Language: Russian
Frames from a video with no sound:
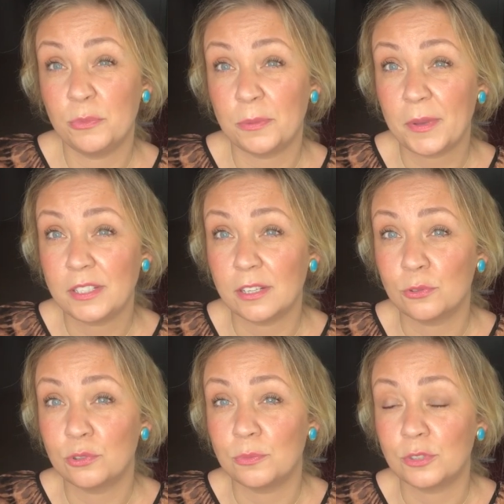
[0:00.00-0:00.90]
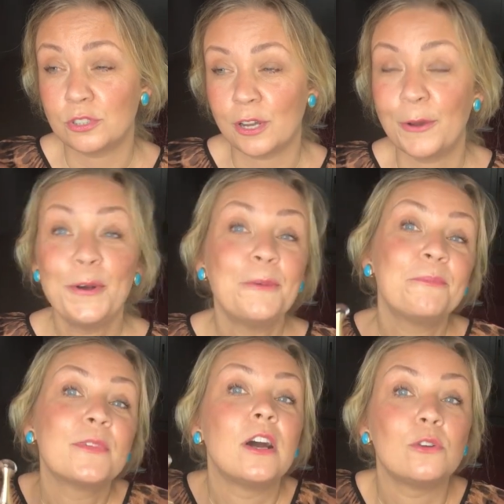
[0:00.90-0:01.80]
номер пять я тоже мешаю.
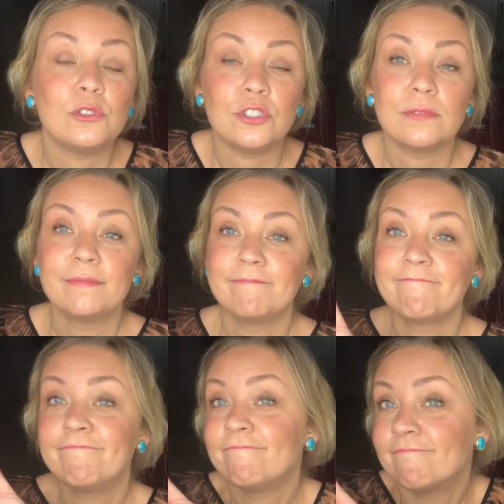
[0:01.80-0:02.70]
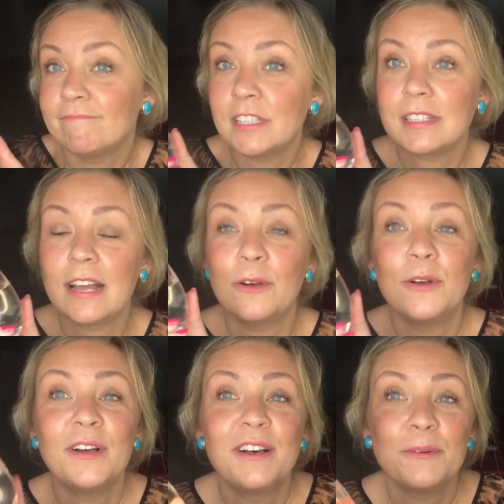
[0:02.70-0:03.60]
Короче, не знаю.
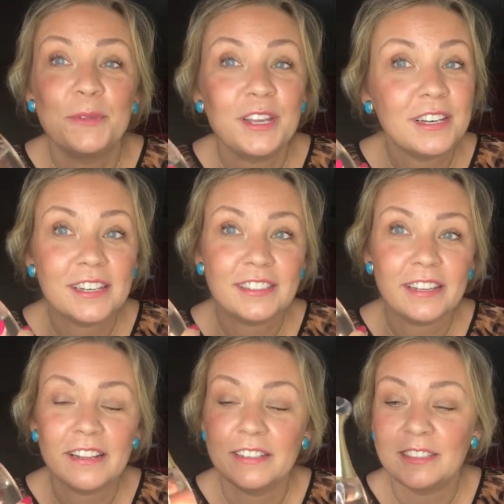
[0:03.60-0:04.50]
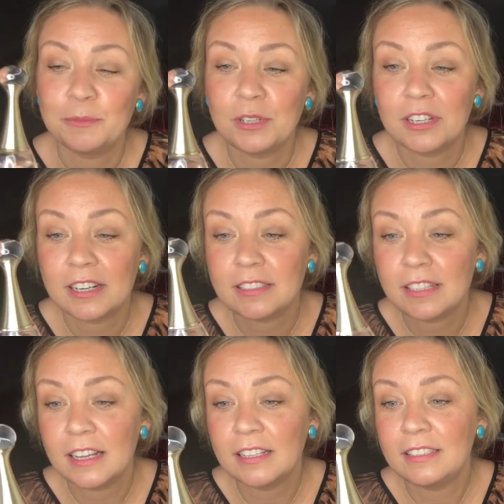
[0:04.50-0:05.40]
Мне не хотелось, мне не
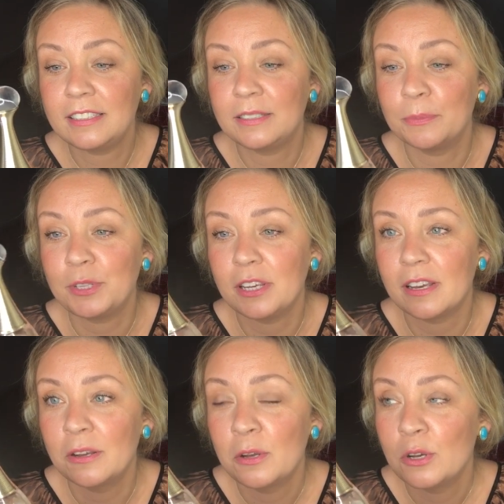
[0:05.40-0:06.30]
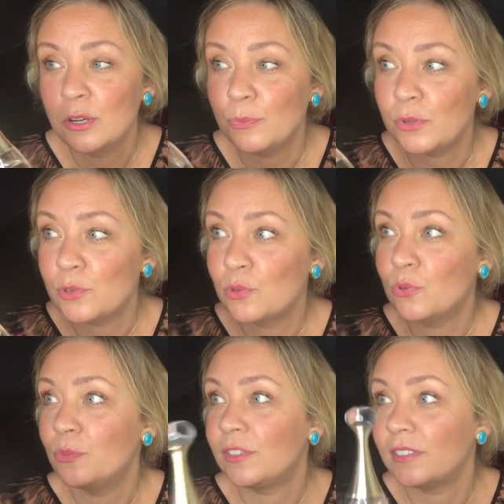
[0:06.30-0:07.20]
хотелось, мне
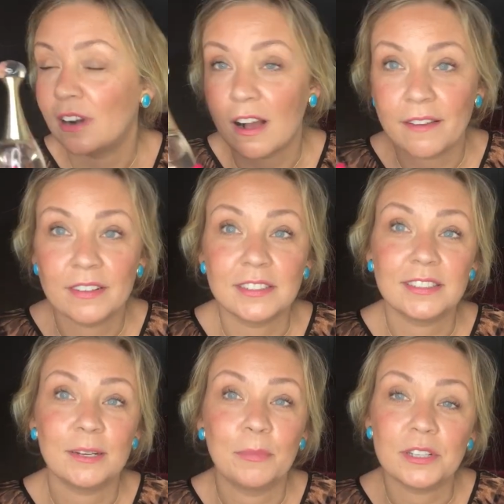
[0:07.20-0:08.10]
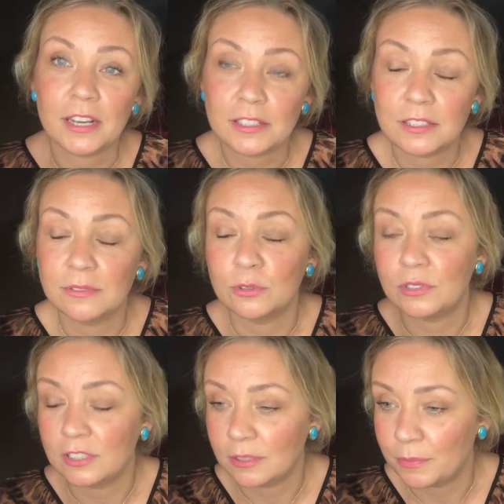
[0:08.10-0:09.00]
безумно нравилось обонять его
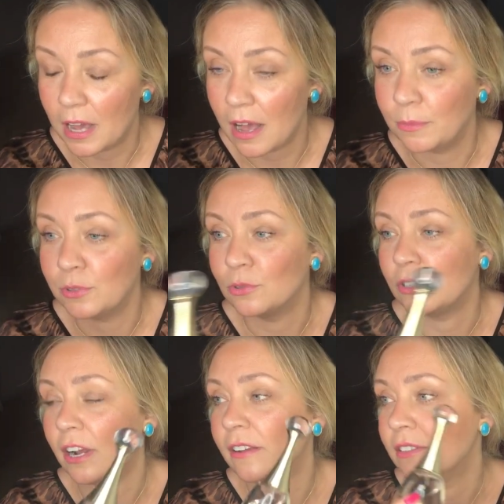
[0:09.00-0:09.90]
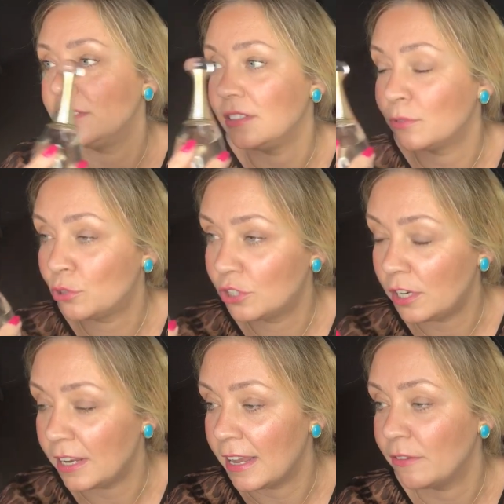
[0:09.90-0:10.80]
с себя, мне нравился его
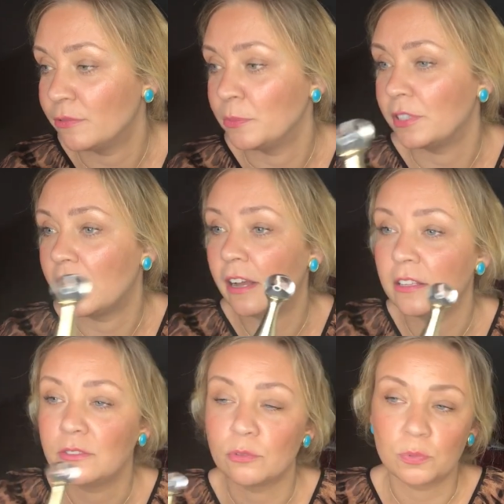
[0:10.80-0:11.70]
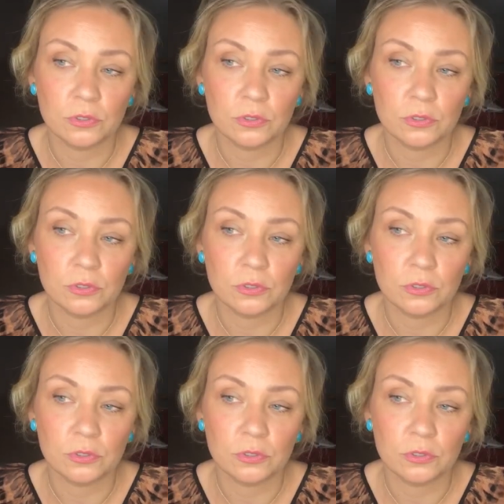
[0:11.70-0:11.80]
шлейф, мне нравилось вот